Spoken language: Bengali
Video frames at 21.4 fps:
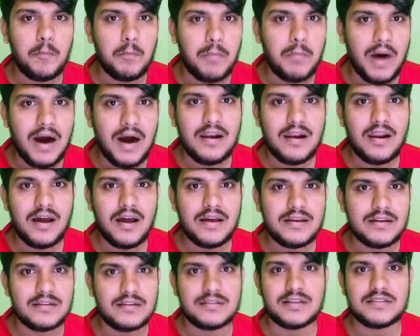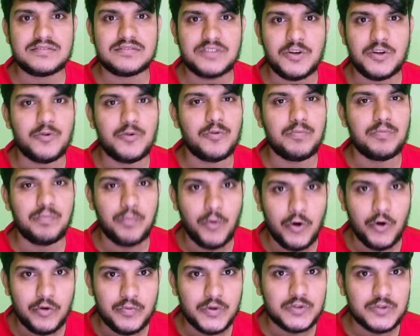বাংলা ইন্ডাস্ট্রির রূপ
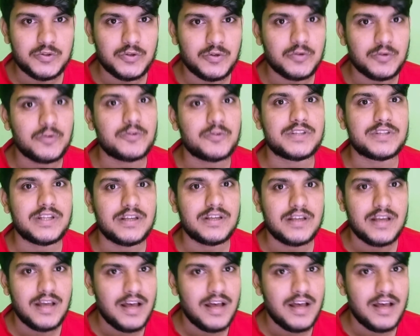পরিবর্তন করতে